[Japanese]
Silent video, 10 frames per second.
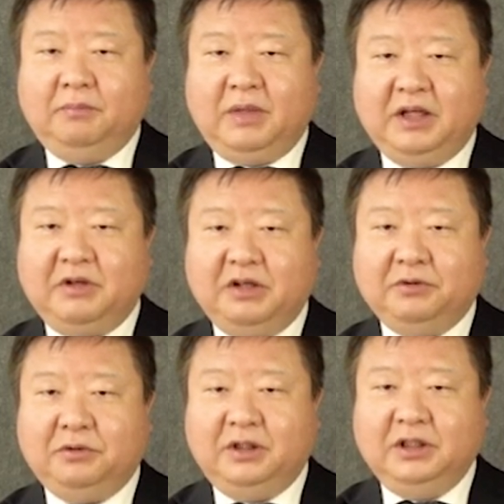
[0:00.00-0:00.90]

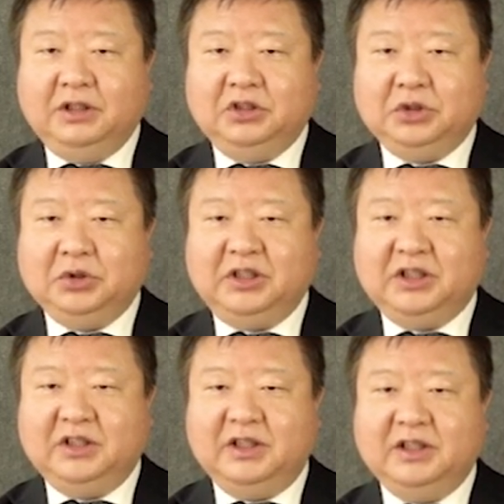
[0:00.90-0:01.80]
マニュアルを自動
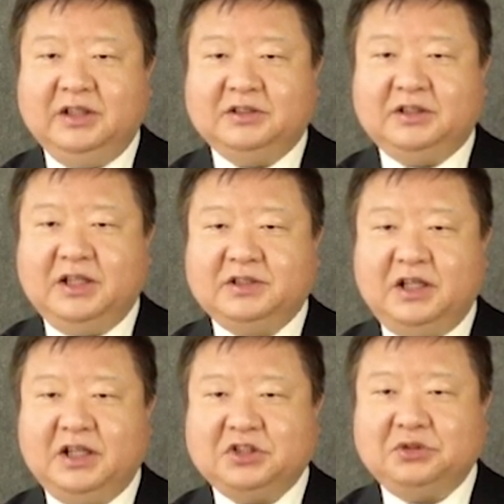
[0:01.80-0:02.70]
的に生
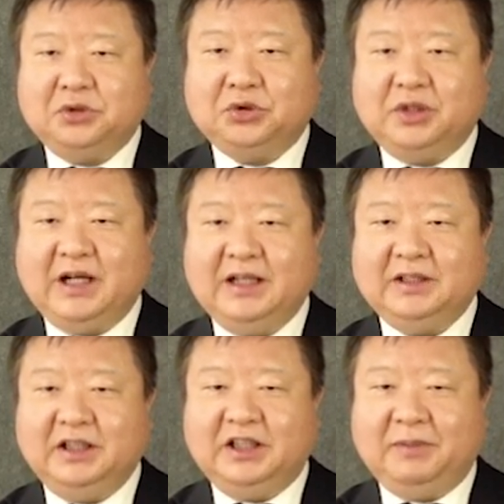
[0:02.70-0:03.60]
成することが
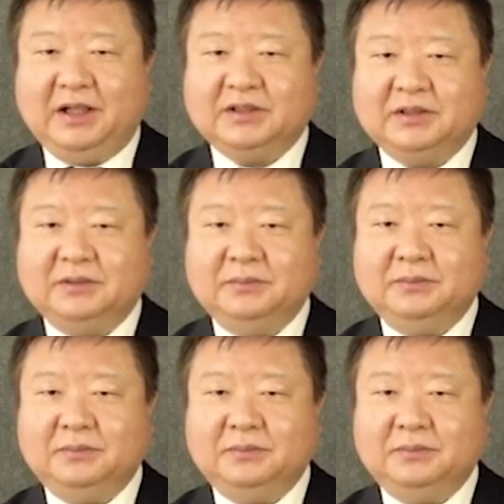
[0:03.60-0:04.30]
できます。